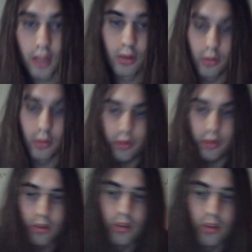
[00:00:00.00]
Donc,
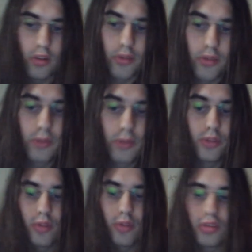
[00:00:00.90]
euh, ensuite,
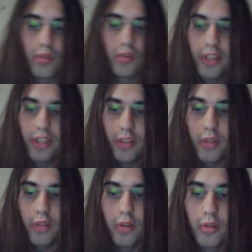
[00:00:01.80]
toujours en janvier,
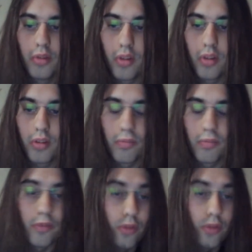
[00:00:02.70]
on a eu euh,
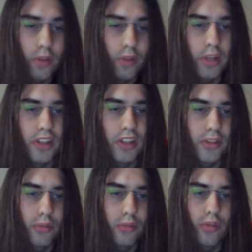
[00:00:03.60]
une nouvelle
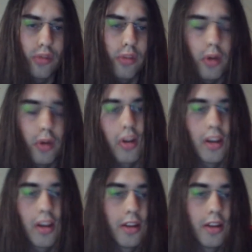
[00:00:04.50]
banlist pour le format
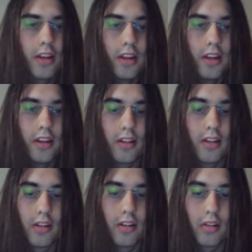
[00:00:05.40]
anglais.
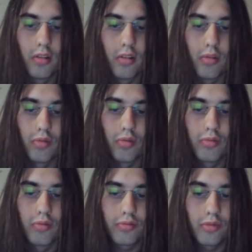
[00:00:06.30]
Euh,
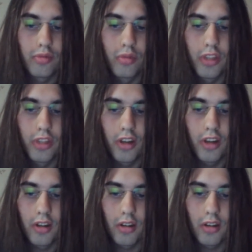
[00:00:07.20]
donc, il y
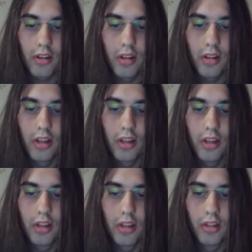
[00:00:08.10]
a
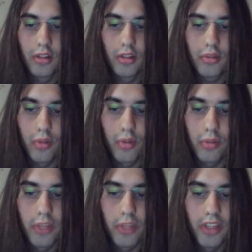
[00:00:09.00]

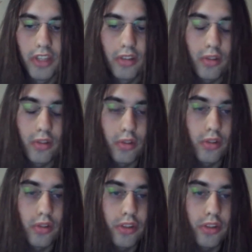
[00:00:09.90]
Sword
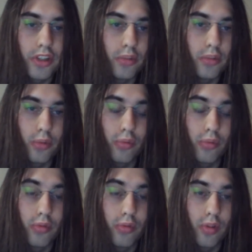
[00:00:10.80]
Me, qui ne peut
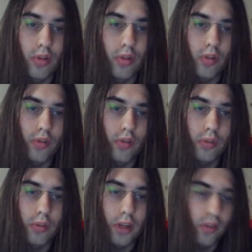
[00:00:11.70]
plus, en,
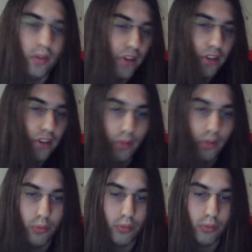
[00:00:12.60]
format clan fight,
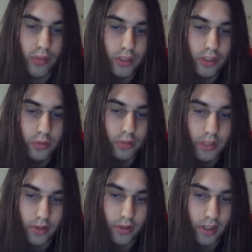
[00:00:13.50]
ne peut plus être
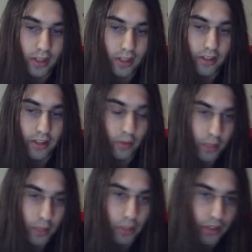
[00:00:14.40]
joué avec les, des
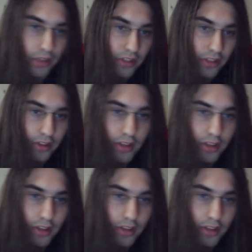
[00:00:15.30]
Royal Paladin,